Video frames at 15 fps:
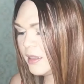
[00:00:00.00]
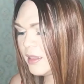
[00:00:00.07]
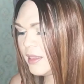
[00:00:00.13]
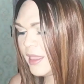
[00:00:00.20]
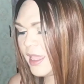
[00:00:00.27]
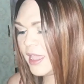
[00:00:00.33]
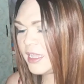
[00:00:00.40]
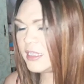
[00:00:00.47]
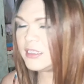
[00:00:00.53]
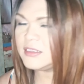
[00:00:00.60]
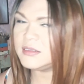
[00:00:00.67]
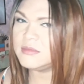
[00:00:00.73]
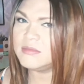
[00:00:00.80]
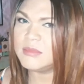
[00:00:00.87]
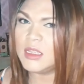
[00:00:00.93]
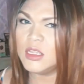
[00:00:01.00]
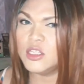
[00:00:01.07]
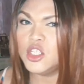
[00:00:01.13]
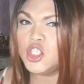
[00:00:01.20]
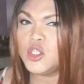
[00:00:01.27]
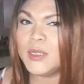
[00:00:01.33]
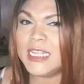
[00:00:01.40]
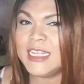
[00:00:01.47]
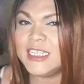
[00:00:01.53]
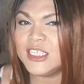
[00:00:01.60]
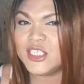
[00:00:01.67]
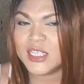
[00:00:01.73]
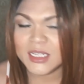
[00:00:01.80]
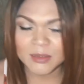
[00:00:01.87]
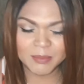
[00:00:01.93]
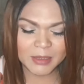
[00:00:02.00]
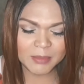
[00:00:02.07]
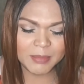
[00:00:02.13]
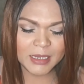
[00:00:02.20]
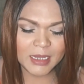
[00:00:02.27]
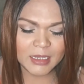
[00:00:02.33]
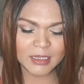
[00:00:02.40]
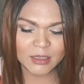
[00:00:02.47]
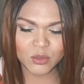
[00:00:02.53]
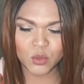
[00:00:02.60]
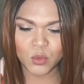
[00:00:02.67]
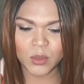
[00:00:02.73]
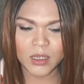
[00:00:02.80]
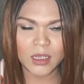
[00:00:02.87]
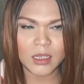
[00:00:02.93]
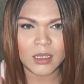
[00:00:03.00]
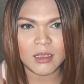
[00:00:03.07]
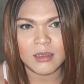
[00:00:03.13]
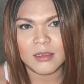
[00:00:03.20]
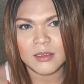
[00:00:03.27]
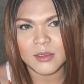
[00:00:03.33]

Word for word: Then, usually hindi siya nagbibigay nito eh.